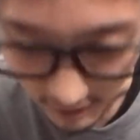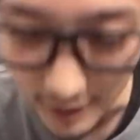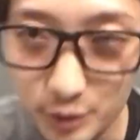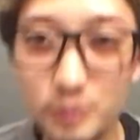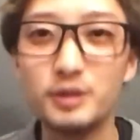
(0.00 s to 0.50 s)
は
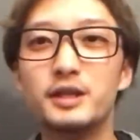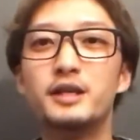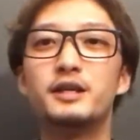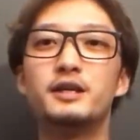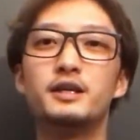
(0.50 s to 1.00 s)
いということで、ね、
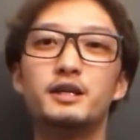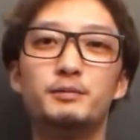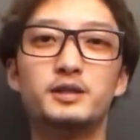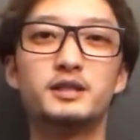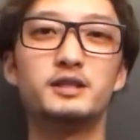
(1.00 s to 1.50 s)
えー、
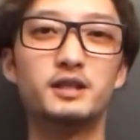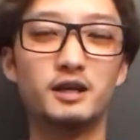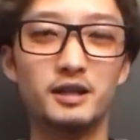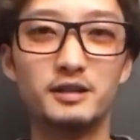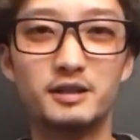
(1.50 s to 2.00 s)
皆さんいか
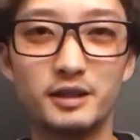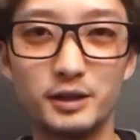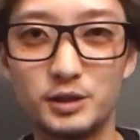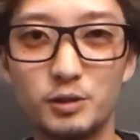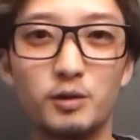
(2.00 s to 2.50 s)
がだった
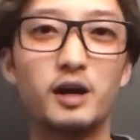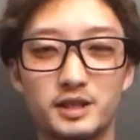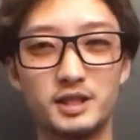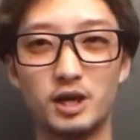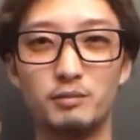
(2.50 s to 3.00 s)
でしょうか
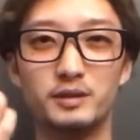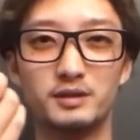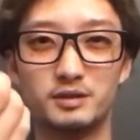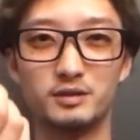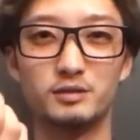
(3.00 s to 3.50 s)

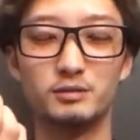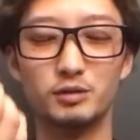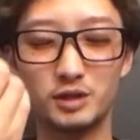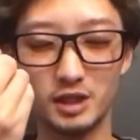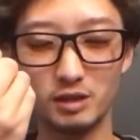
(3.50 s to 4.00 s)
Xiaomi2
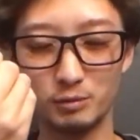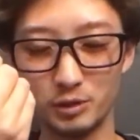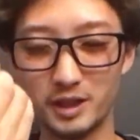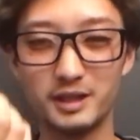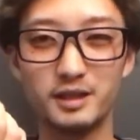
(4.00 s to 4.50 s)
の機能も
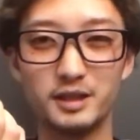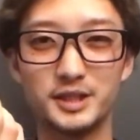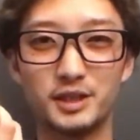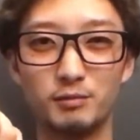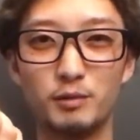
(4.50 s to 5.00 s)
良かったんで
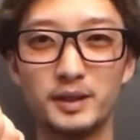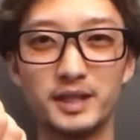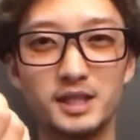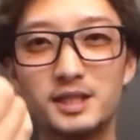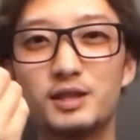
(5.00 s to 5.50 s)
すけどもまた
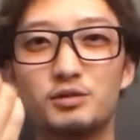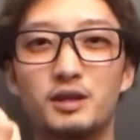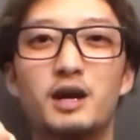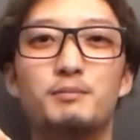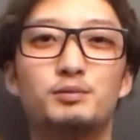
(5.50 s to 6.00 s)
一段と
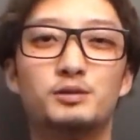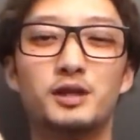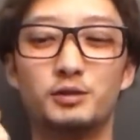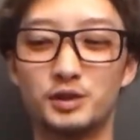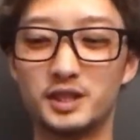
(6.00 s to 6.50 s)
ね
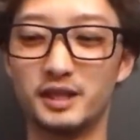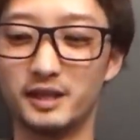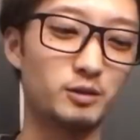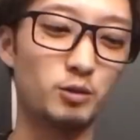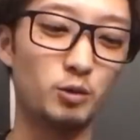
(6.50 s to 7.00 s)
アップグレードし
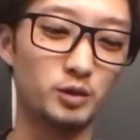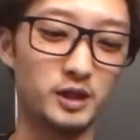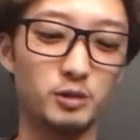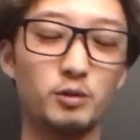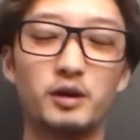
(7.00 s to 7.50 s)
て高
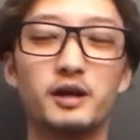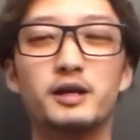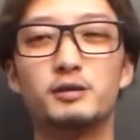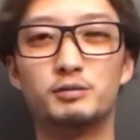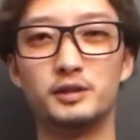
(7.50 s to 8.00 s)
機能が、
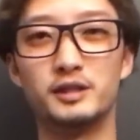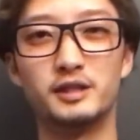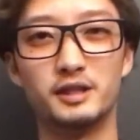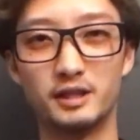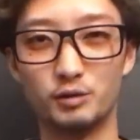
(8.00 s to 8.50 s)
え増え
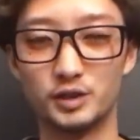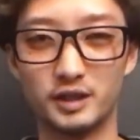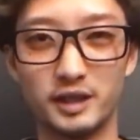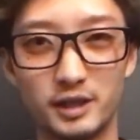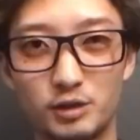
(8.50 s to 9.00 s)
ていたのじゃ
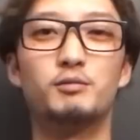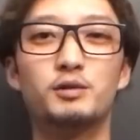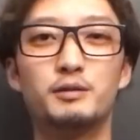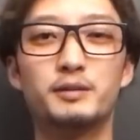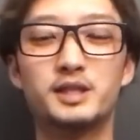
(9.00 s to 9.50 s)
ないかと
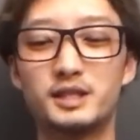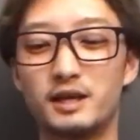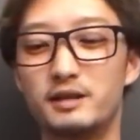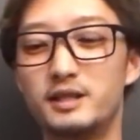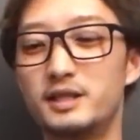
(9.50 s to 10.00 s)
思いまし
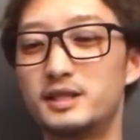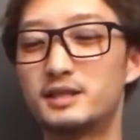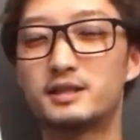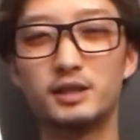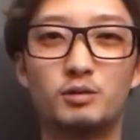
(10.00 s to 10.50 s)
たでね実
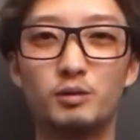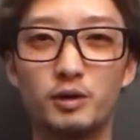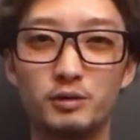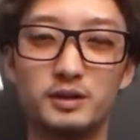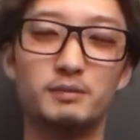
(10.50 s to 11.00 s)
際にこ
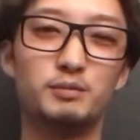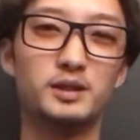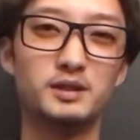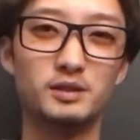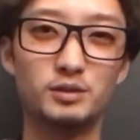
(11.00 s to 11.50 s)
れをですね
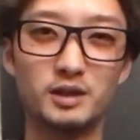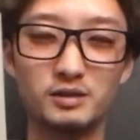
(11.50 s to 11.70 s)
プレゼント企